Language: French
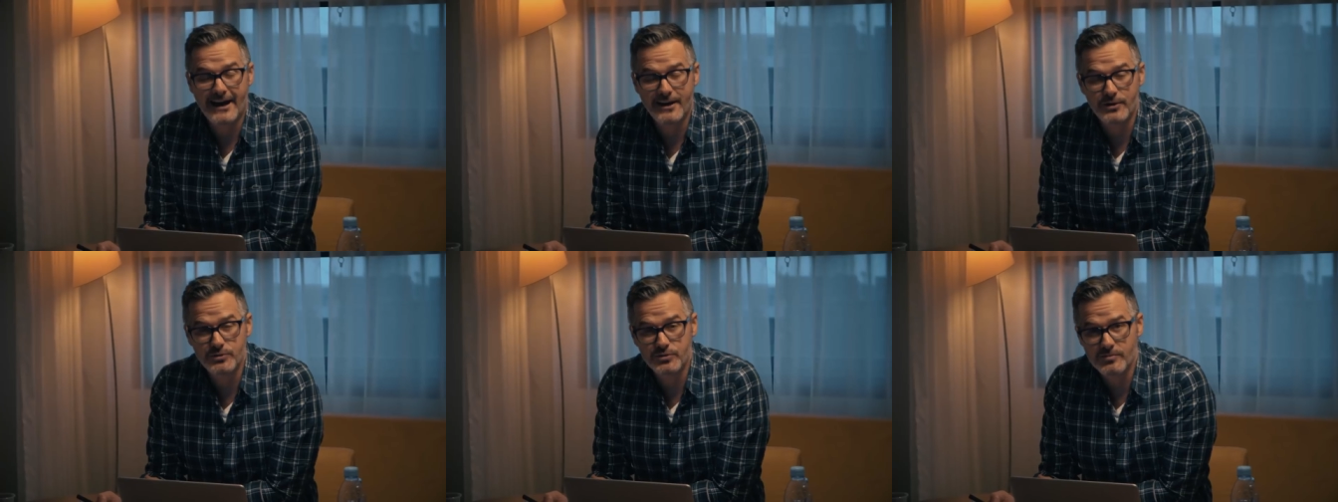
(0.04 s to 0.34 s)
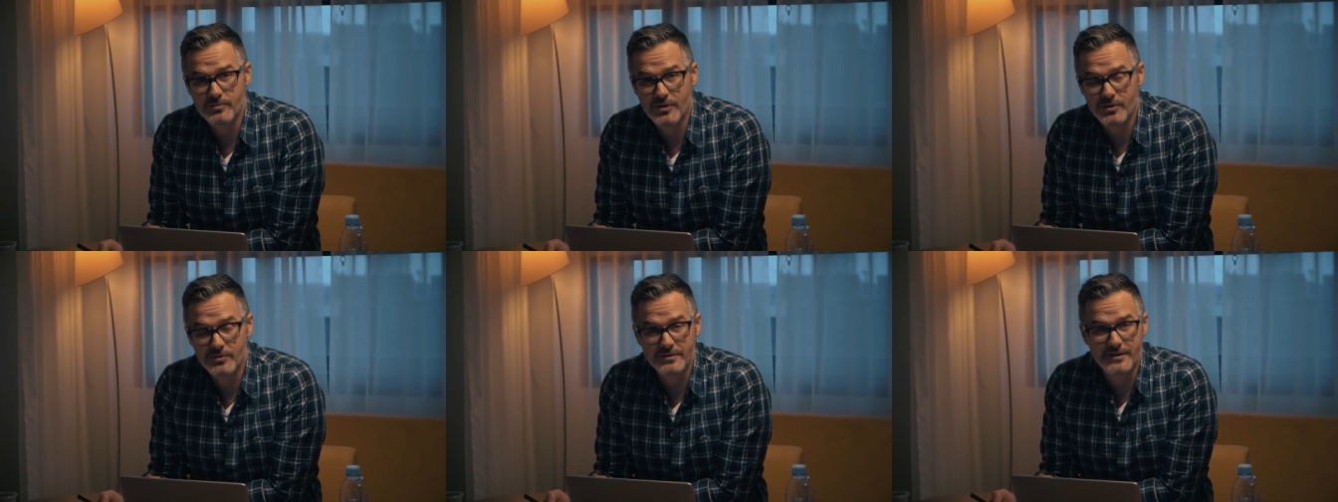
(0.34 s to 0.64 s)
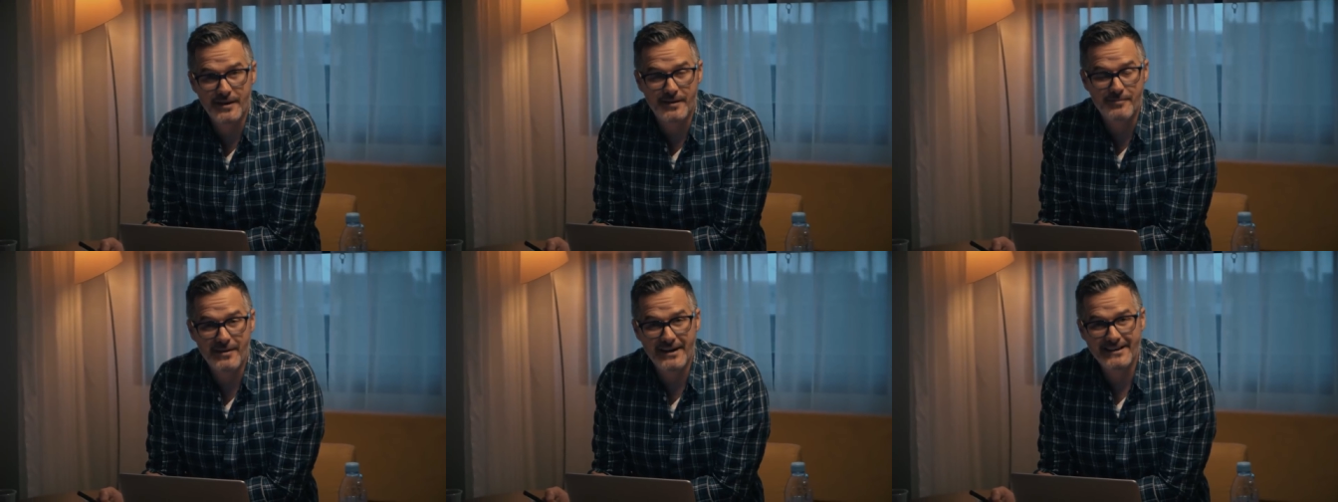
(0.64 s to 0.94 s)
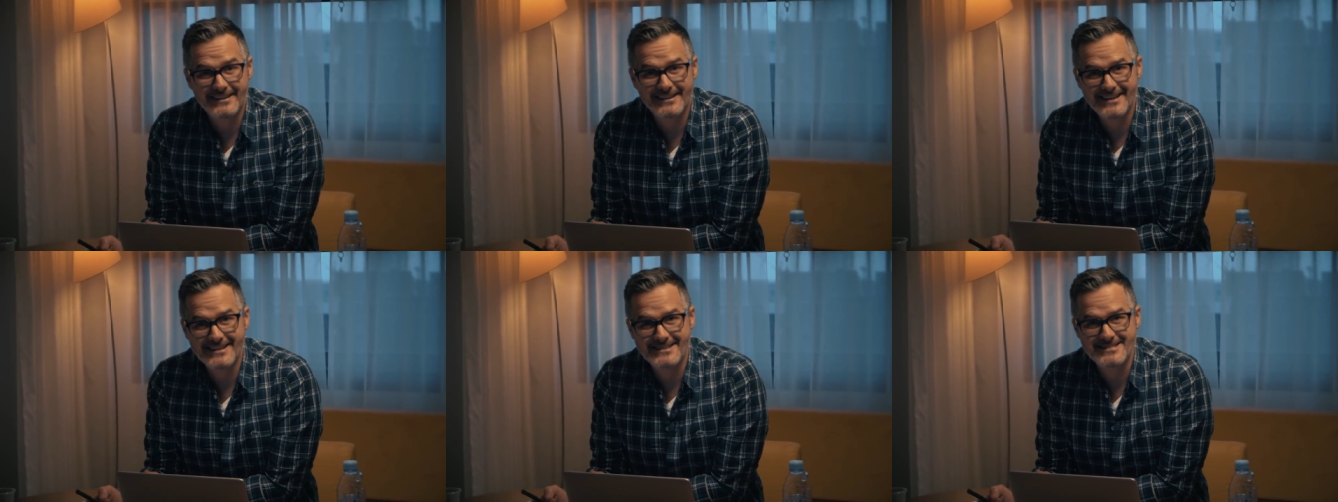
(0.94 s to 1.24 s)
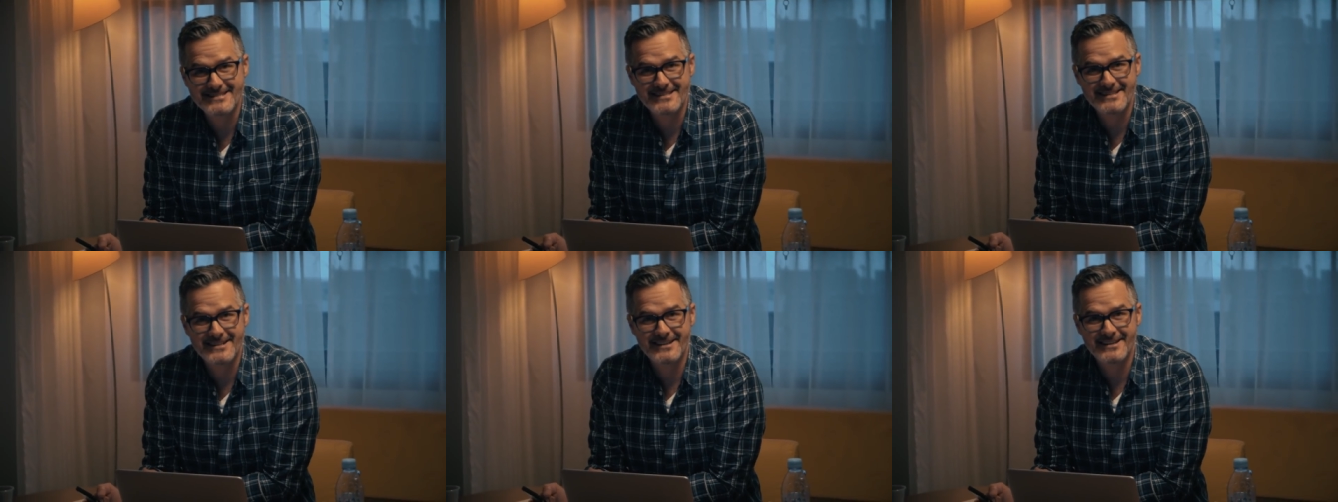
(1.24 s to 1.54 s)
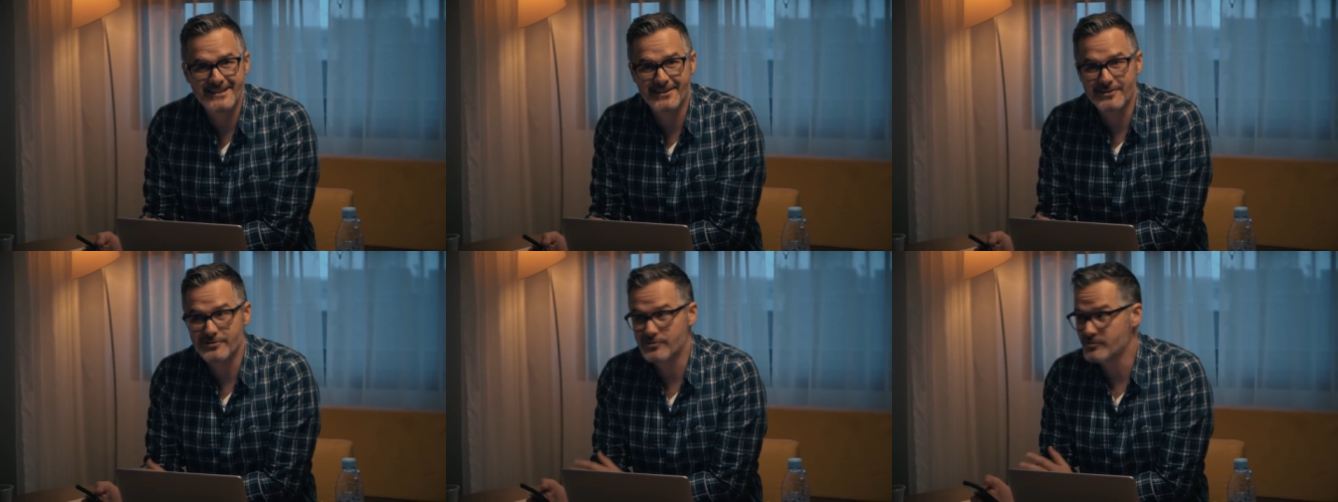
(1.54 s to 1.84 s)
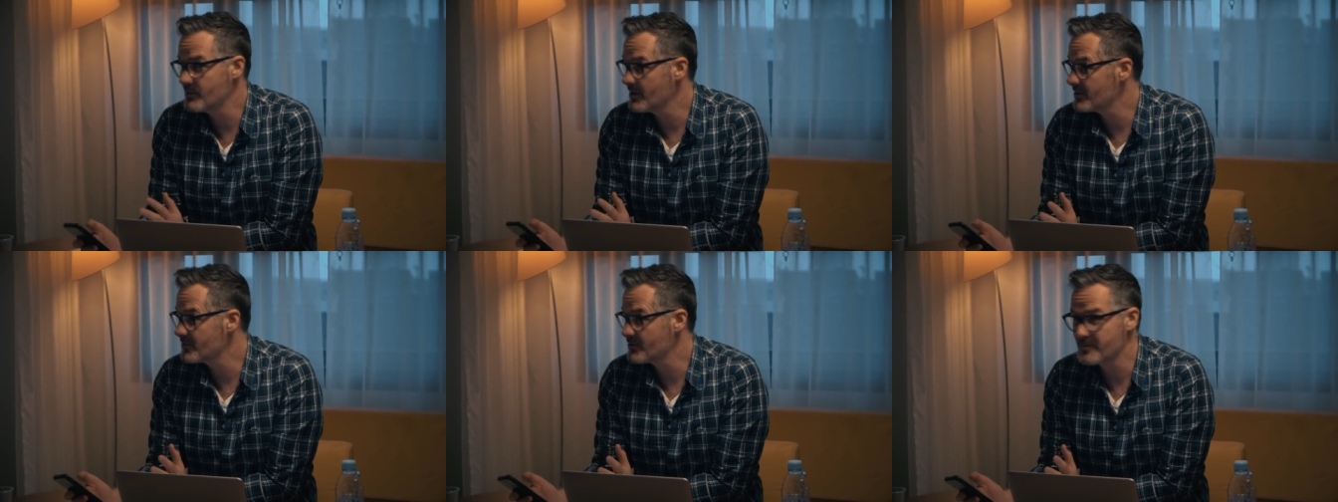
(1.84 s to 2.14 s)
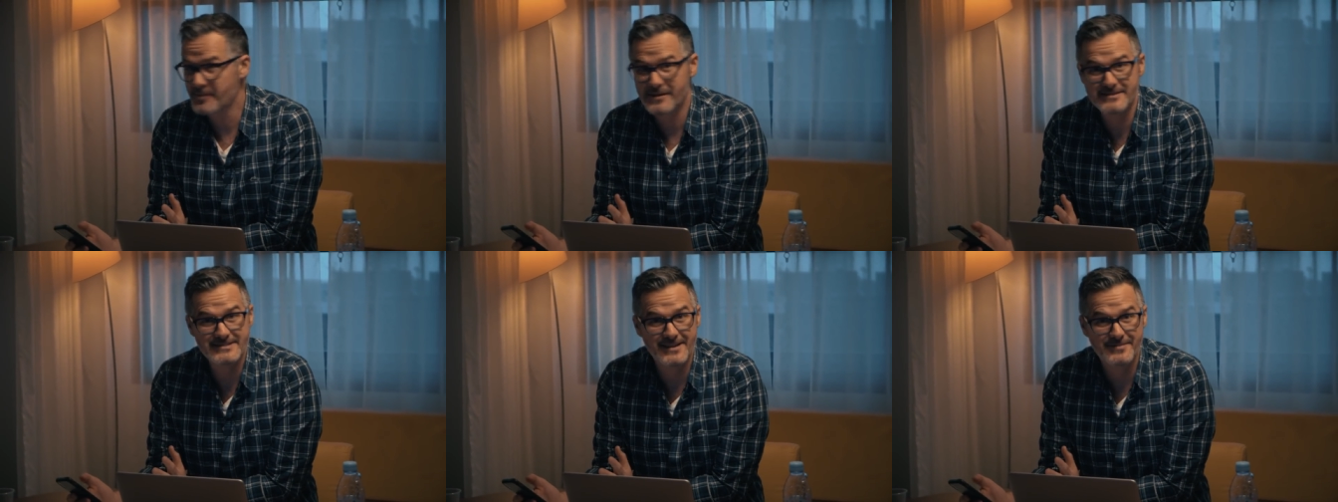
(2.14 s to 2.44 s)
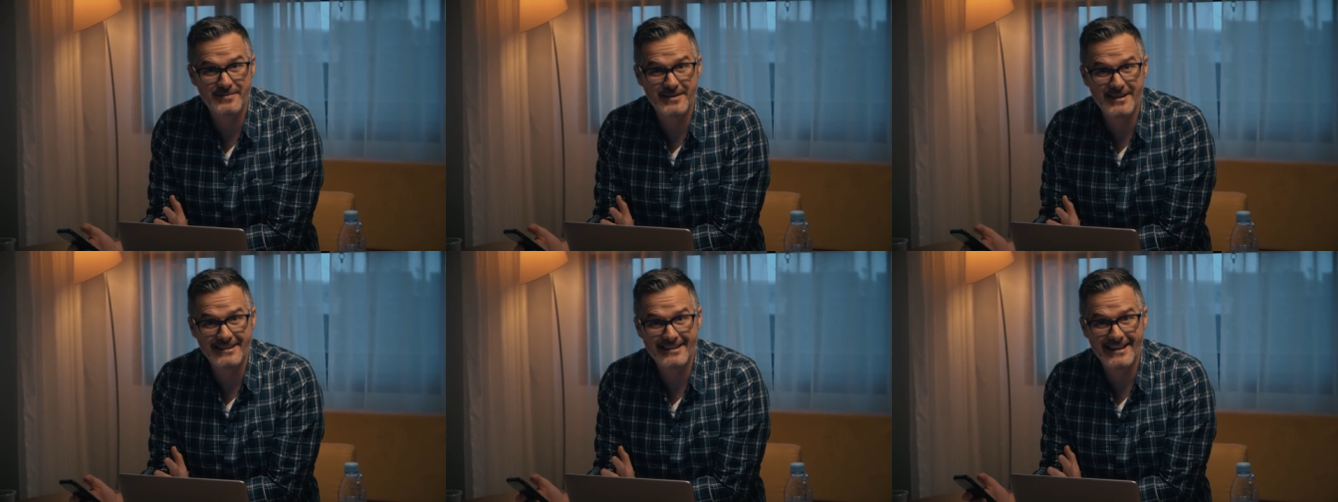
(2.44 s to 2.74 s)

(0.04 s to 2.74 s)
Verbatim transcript: Allô tout le monde, Martin ici. Euh, vous me retrouvez présentement